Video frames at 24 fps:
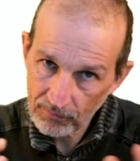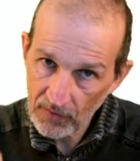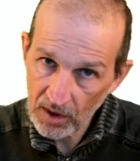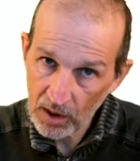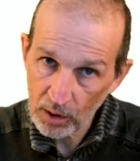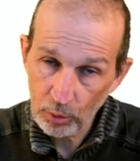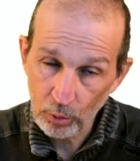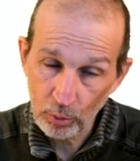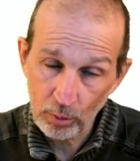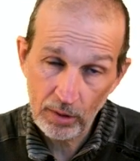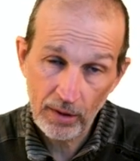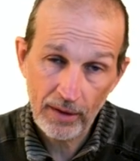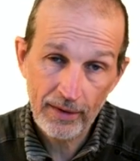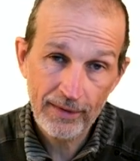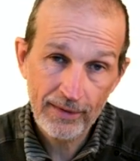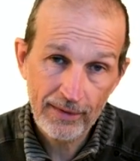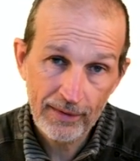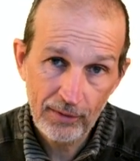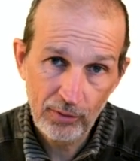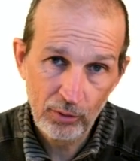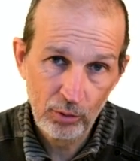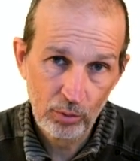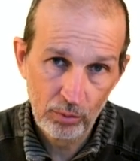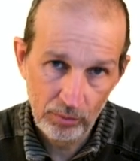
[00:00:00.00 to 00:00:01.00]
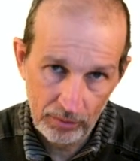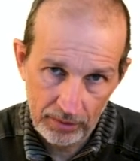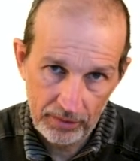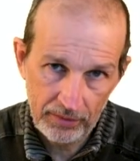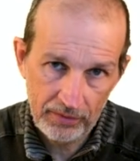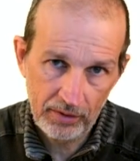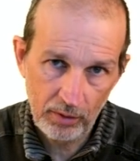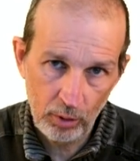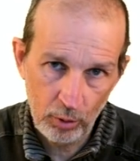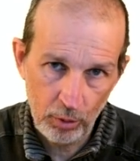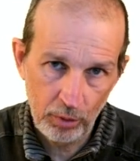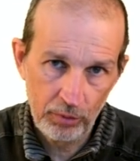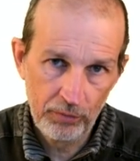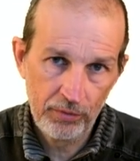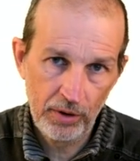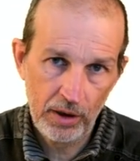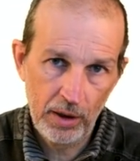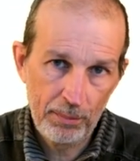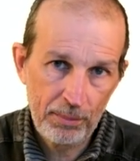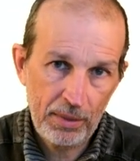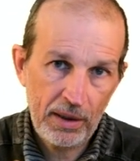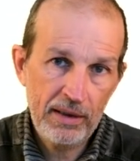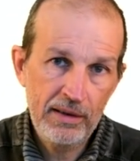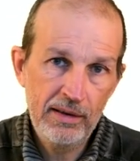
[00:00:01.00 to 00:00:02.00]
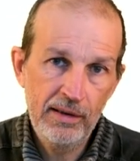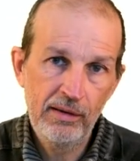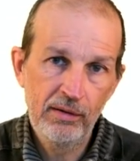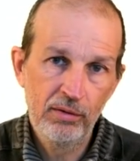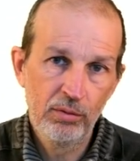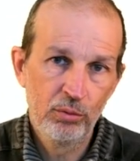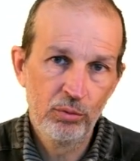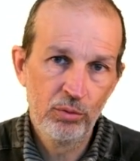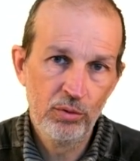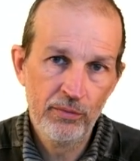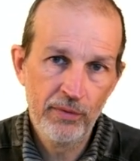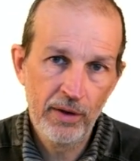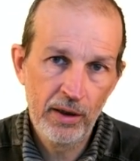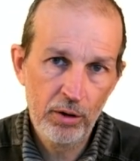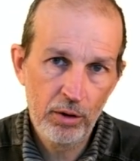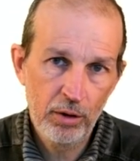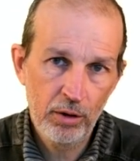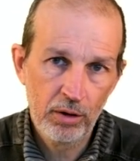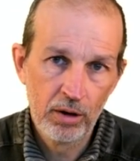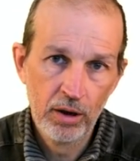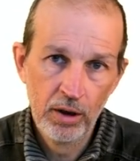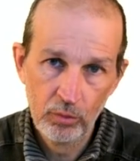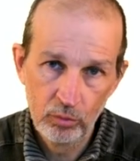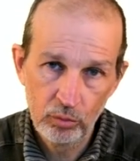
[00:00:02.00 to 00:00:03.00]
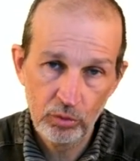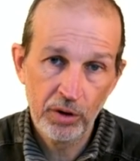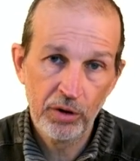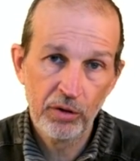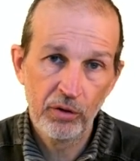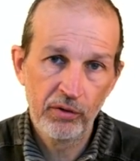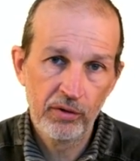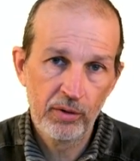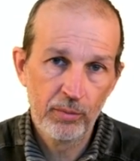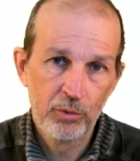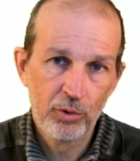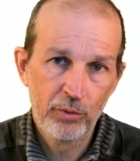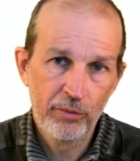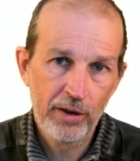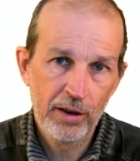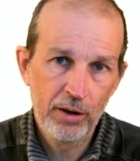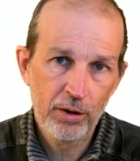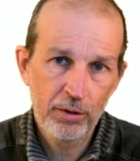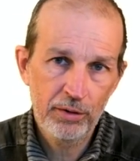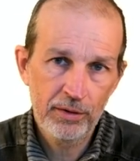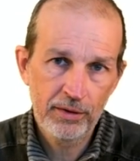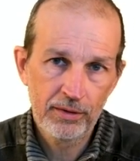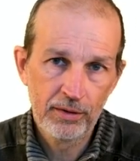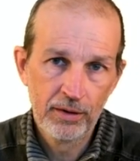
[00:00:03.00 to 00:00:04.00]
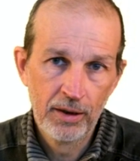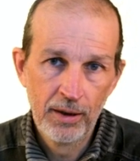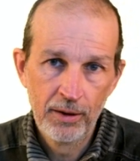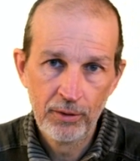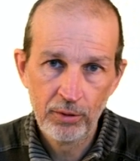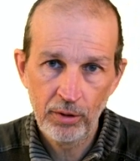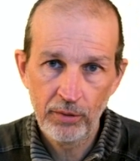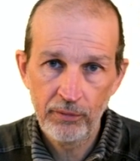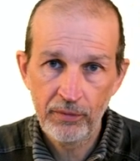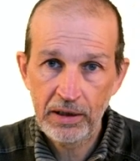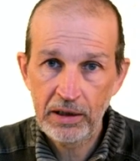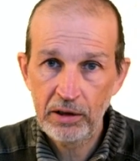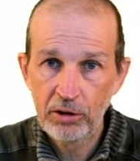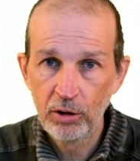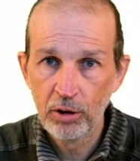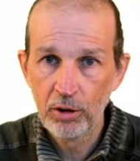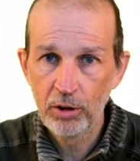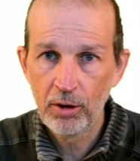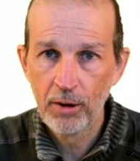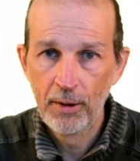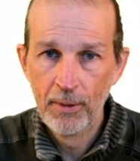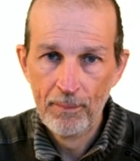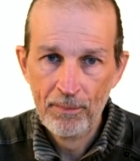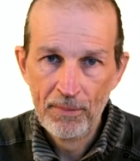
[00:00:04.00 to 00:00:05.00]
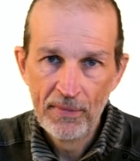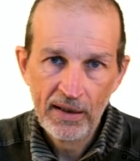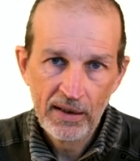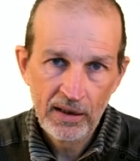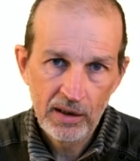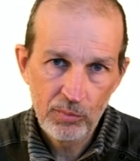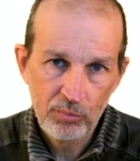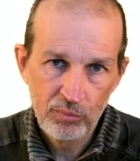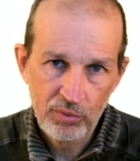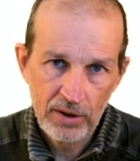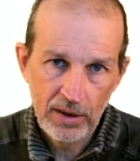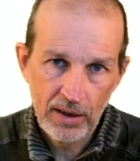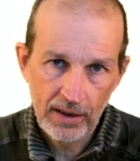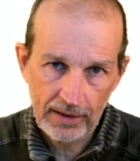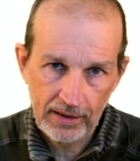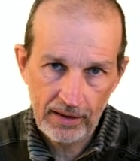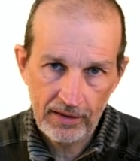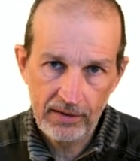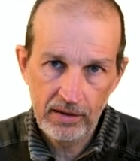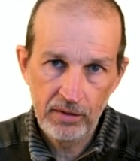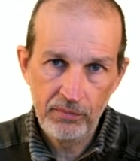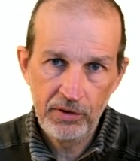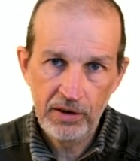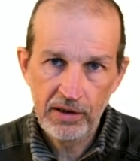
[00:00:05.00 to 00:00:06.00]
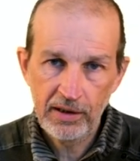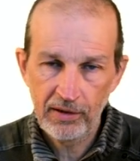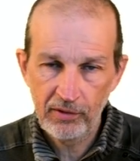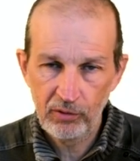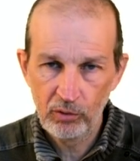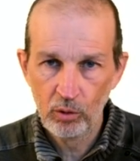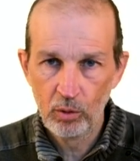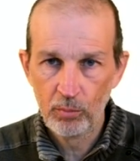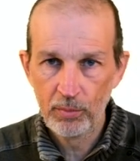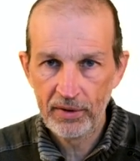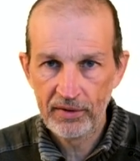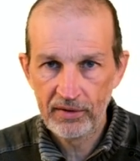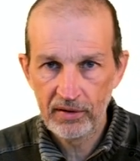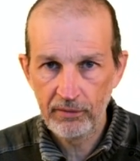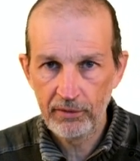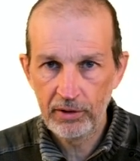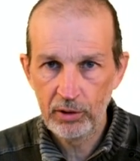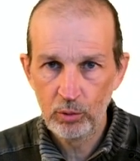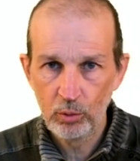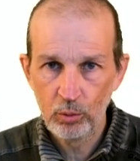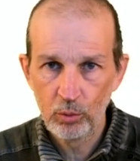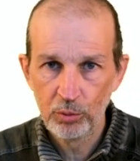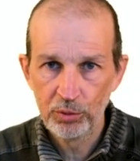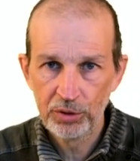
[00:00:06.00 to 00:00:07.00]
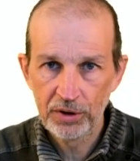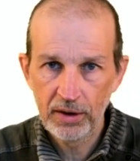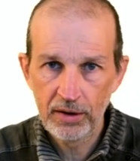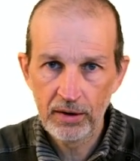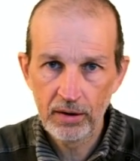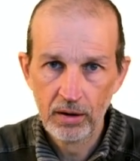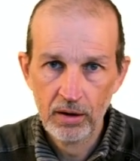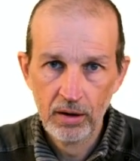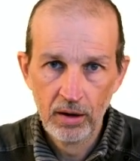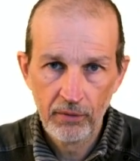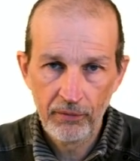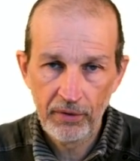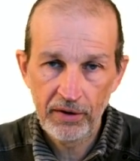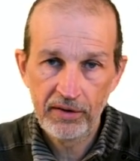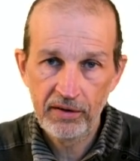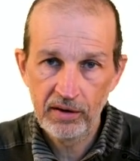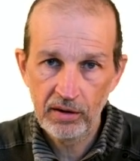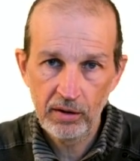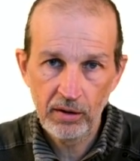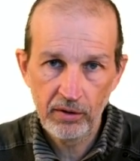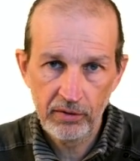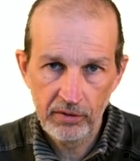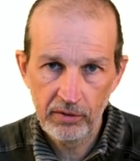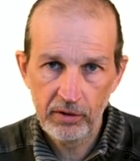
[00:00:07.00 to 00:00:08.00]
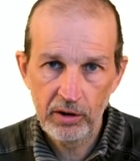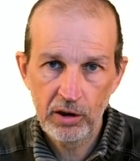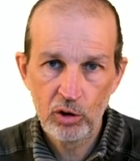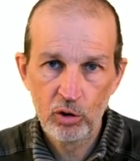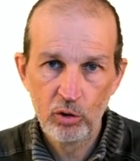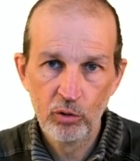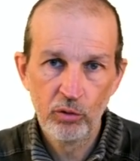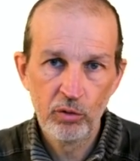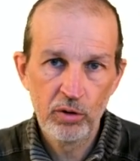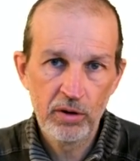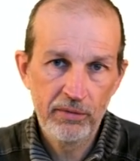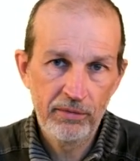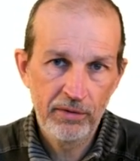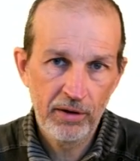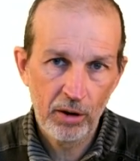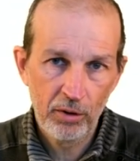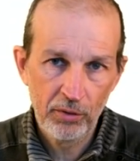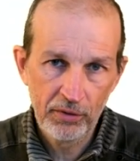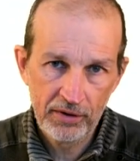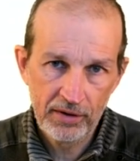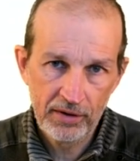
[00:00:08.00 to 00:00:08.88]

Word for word: Donc la régression, euh, c'est encore une fois la prédiction d'une valeur, d'un ensemble de valeurs, d'un vecteur. Et puis la classification, bah, ça va être au contraire, enfin c'est quelque chose de différent, c'est